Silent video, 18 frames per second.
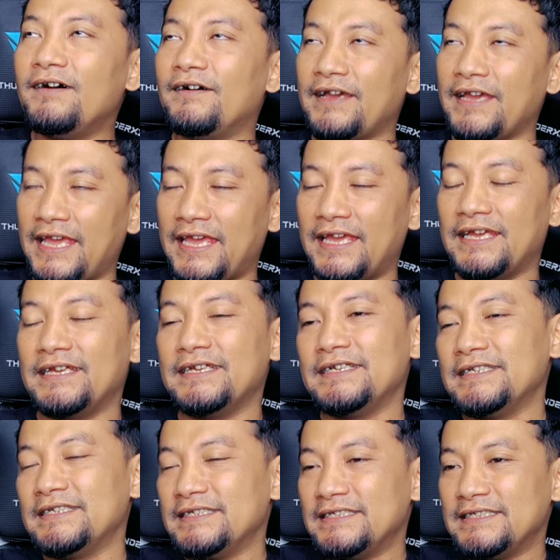Oke.
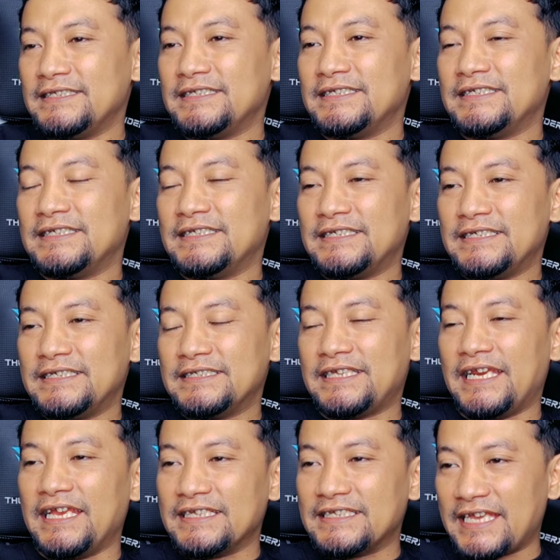
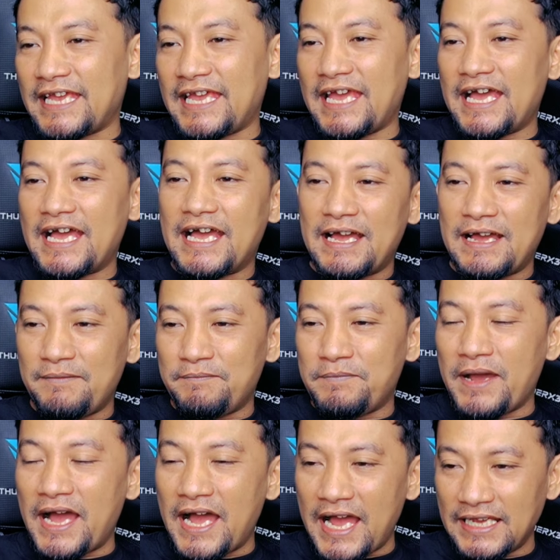Sering saya
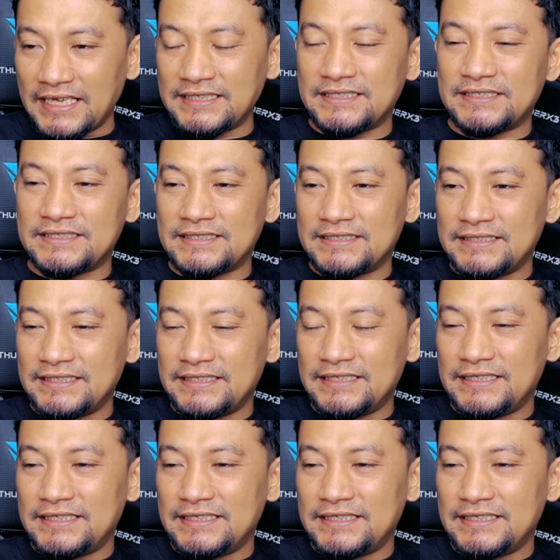bahas